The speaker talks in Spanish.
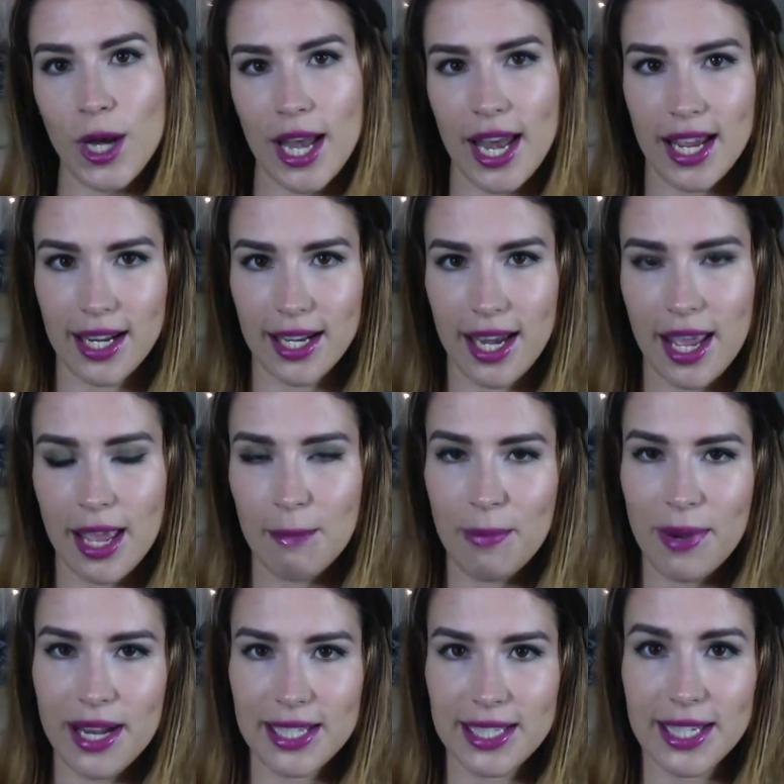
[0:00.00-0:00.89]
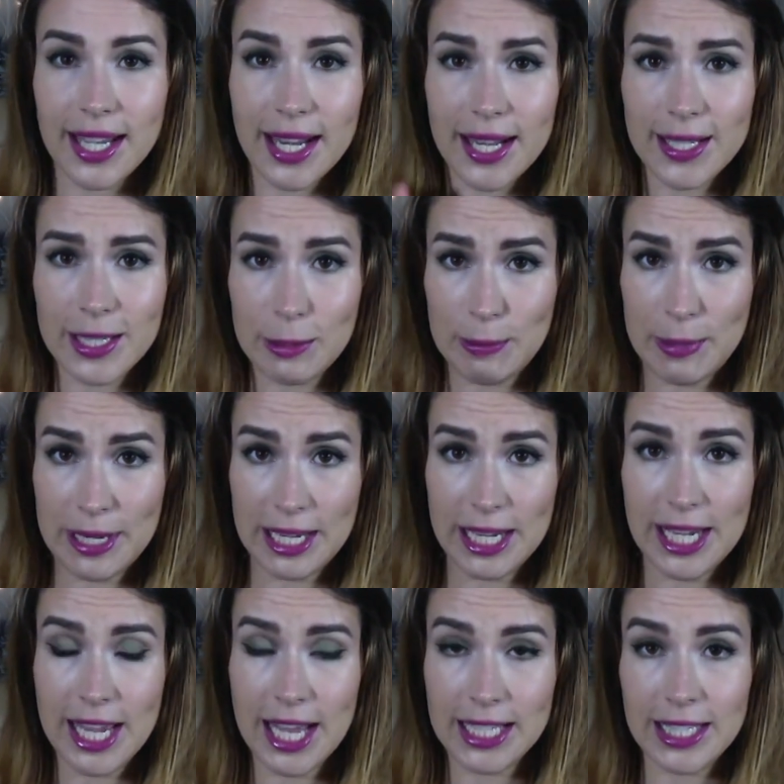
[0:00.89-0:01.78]
el acné para secar las
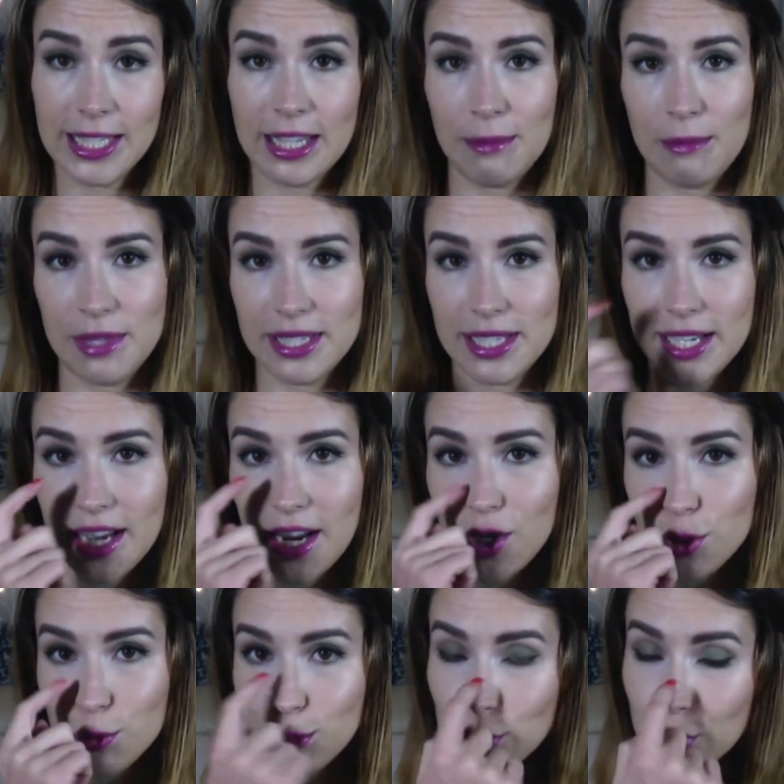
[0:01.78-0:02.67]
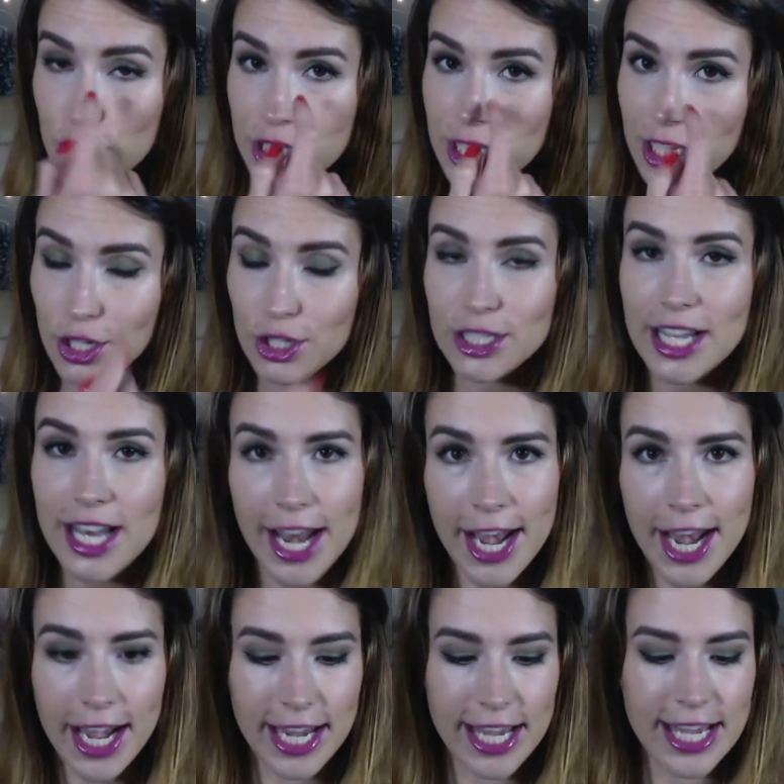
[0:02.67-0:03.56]
espinillas y también sacar los puntos negros de la
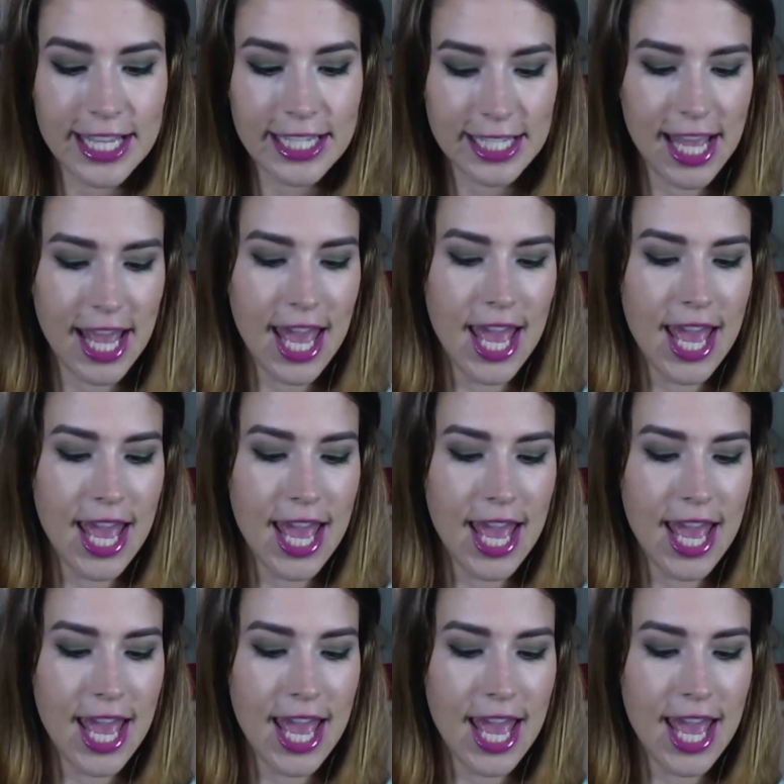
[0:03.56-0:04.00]
nariz